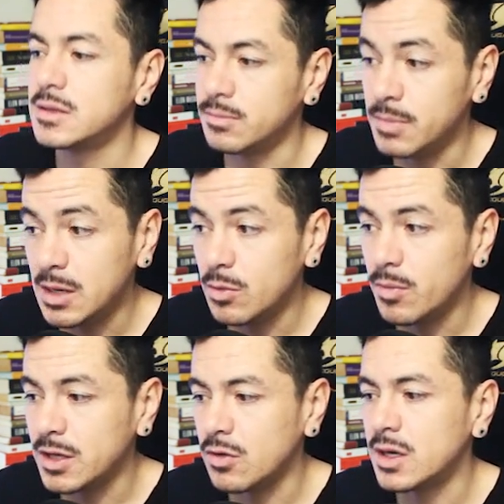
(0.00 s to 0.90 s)
mínimos
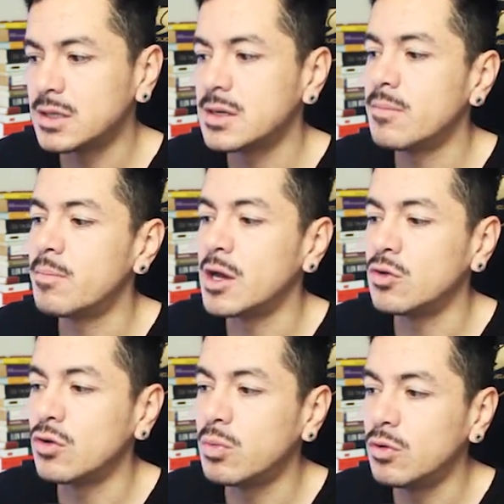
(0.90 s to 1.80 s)
mayores,
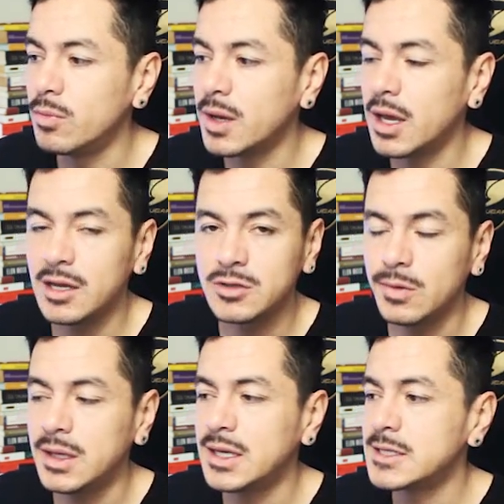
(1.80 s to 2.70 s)
mayor volumen en las
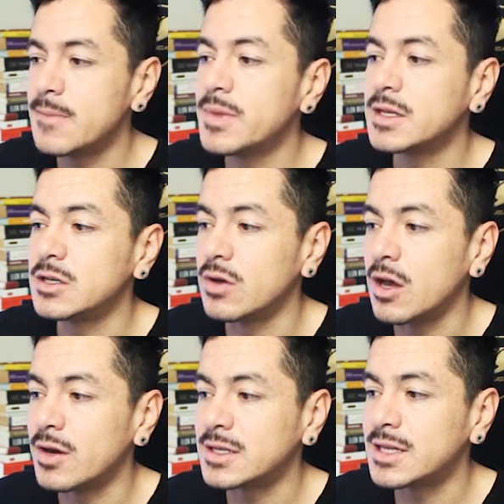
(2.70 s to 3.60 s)
subidas, sino
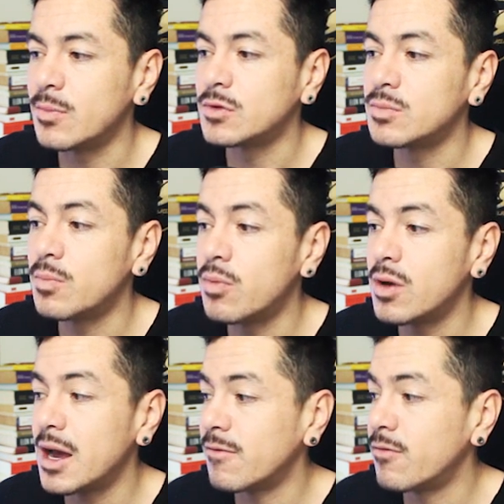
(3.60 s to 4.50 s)
que ahora estamos
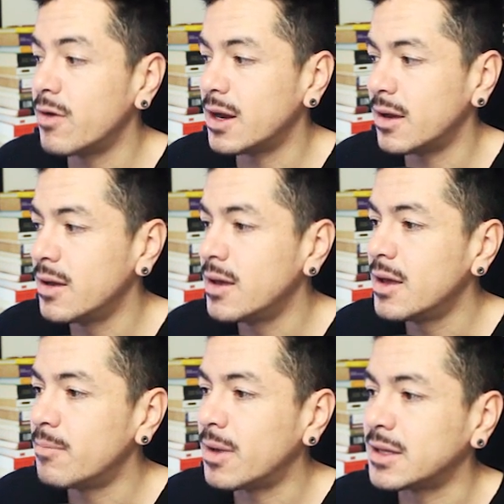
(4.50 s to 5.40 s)
por afuera
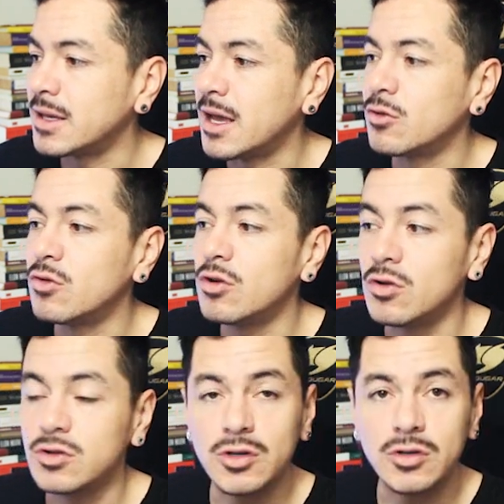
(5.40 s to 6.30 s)
batallando
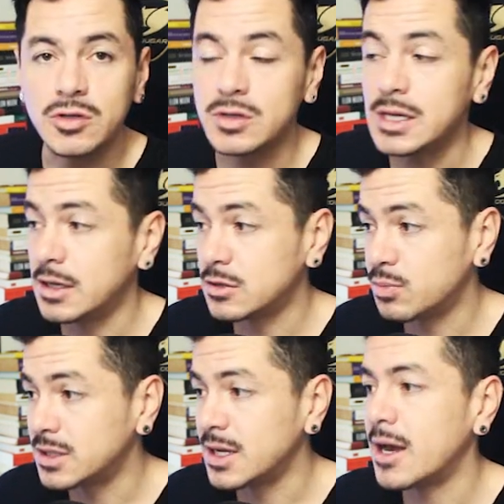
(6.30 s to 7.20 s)
los osos. Y
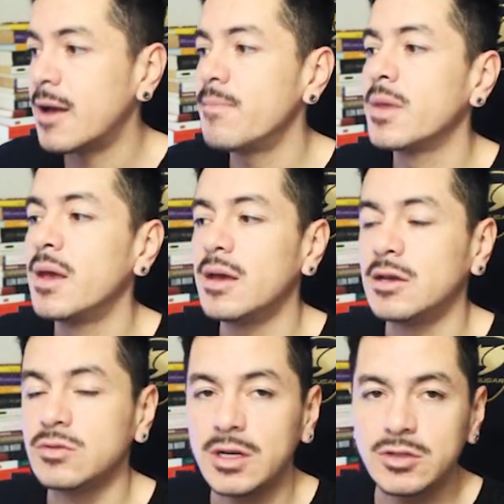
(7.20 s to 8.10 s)
después de acá
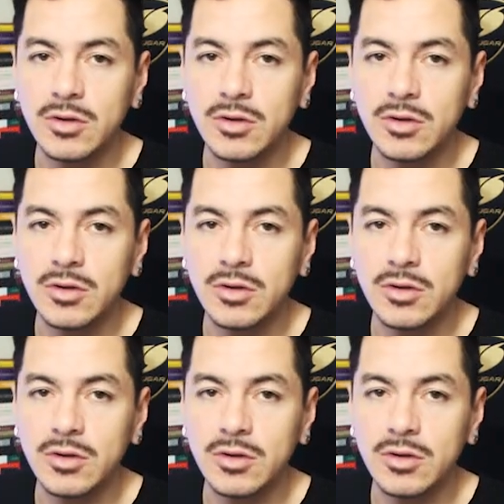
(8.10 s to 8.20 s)
es una